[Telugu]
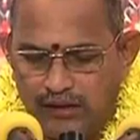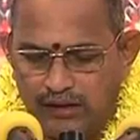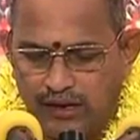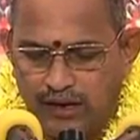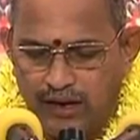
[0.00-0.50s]

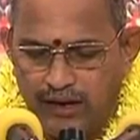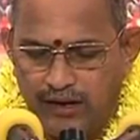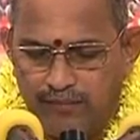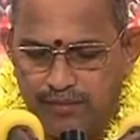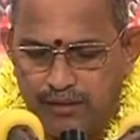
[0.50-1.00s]

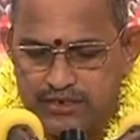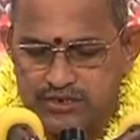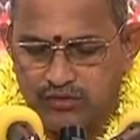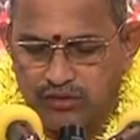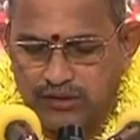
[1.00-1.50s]
నారాయణం
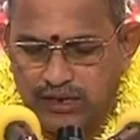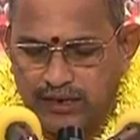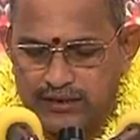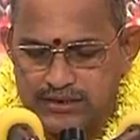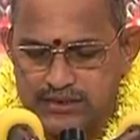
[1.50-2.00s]
నమస్కృత్య
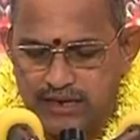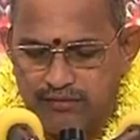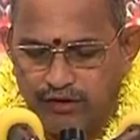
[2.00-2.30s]
నరం చైవ